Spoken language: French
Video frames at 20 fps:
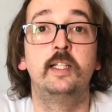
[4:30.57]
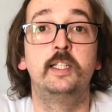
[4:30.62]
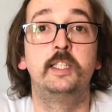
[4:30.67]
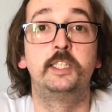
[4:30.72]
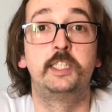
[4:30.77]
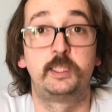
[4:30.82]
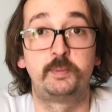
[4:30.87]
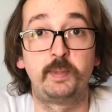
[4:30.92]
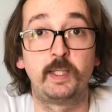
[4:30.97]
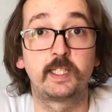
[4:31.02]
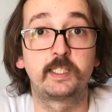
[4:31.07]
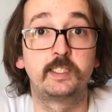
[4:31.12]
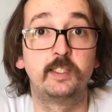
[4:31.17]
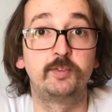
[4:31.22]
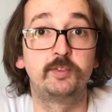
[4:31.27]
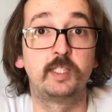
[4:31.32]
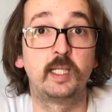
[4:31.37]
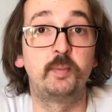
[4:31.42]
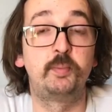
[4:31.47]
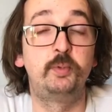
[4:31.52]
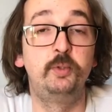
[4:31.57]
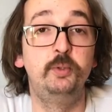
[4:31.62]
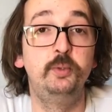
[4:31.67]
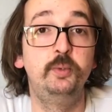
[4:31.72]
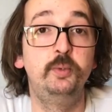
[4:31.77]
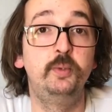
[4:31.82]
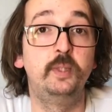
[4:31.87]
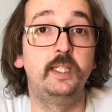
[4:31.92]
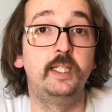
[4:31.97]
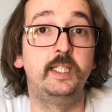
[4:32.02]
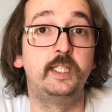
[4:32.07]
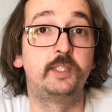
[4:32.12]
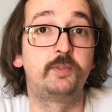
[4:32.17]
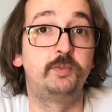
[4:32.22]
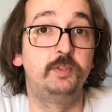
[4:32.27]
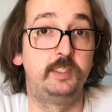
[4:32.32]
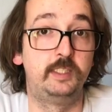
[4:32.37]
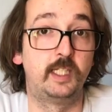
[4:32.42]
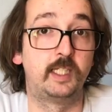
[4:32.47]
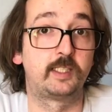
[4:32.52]
J'espère que ça vous a plu et je
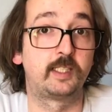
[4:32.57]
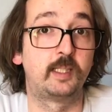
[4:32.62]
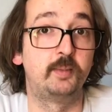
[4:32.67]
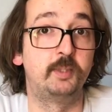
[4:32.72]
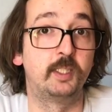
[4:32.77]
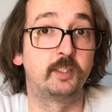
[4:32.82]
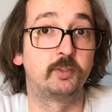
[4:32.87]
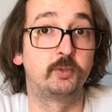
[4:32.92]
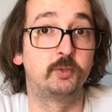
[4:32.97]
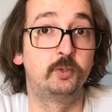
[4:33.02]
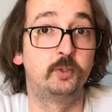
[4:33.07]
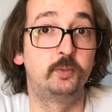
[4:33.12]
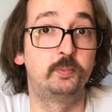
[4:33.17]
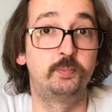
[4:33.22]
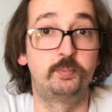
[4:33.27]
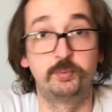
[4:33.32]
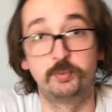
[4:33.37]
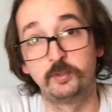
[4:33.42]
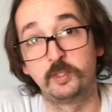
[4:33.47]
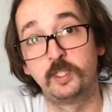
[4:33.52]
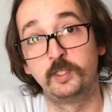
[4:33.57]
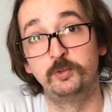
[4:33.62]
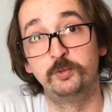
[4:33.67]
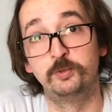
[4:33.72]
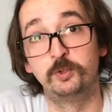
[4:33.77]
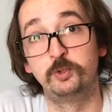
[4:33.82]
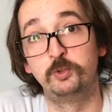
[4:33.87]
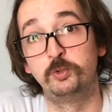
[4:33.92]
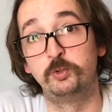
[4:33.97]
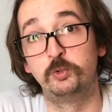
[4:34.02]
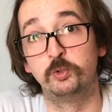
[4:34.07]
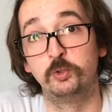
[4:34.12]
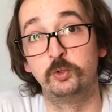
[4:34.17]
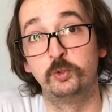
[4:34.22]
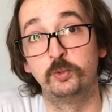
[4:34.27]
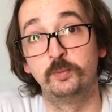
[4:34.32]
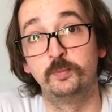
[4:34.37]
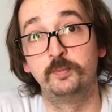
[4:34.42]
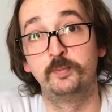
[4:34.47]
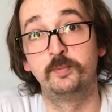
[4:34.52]
vous dis à très bientôt pour un nouveau
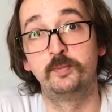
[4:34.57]
tuto.